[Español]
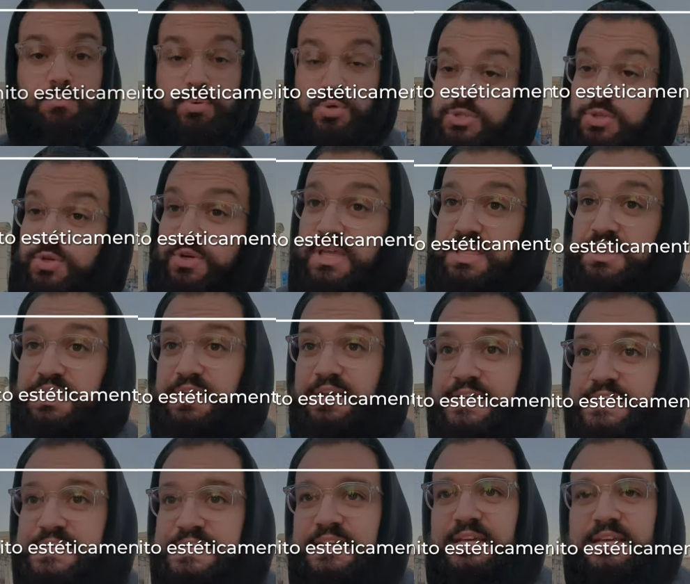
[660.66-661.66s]
Pues tengo que decir
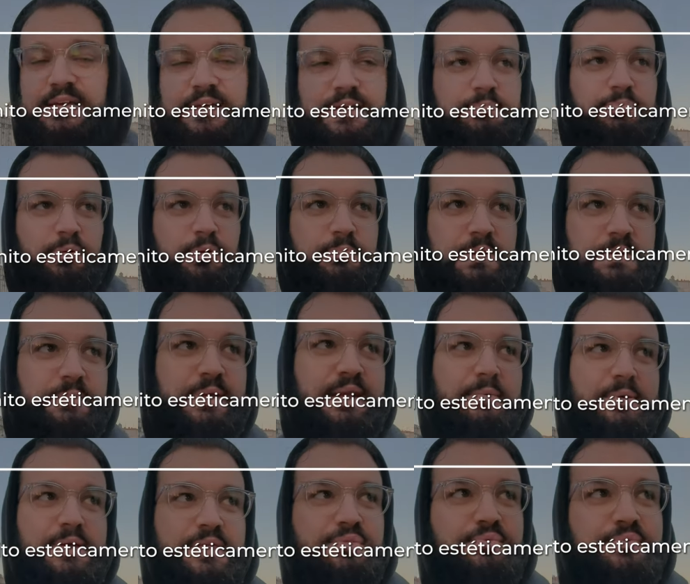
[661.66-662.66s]
que sí. Eh, por
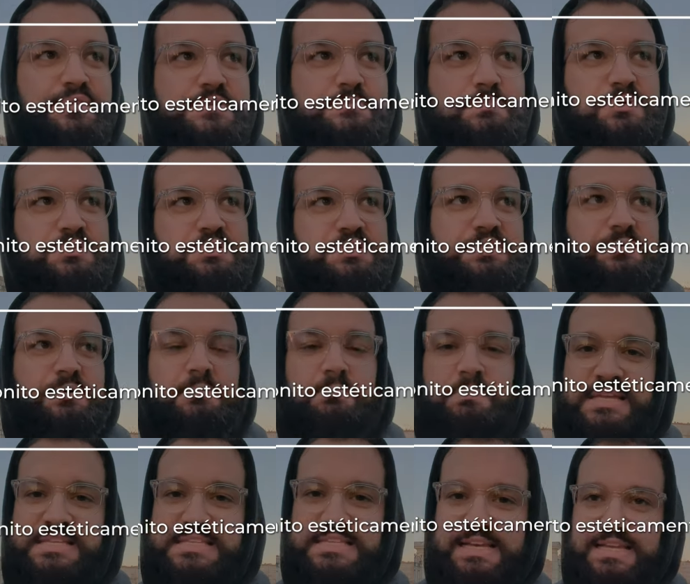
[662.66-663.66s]
primera vez un dispositivo
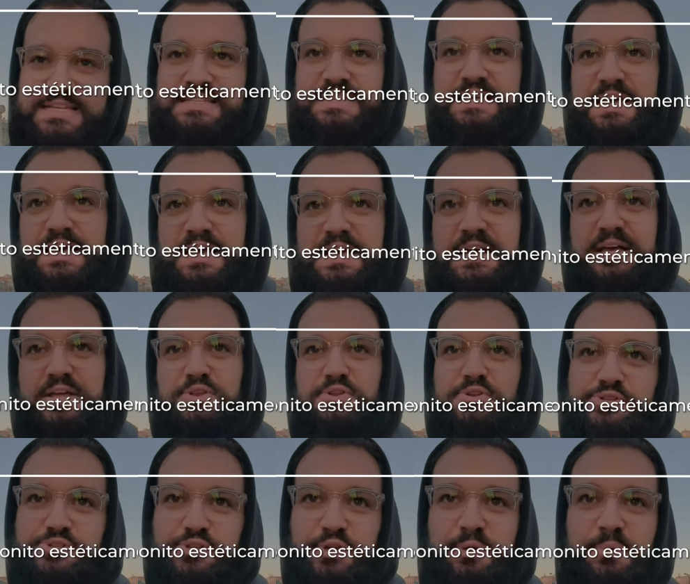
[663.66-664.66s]
Pixel es
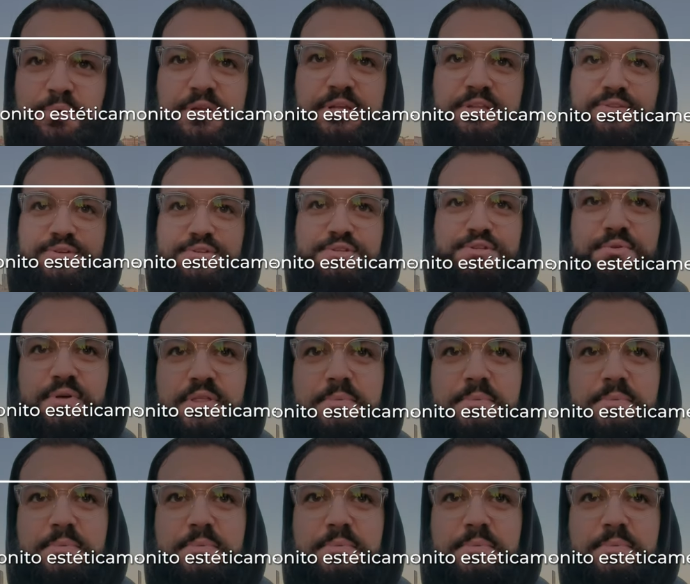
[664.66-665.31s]
no solo bonito, sino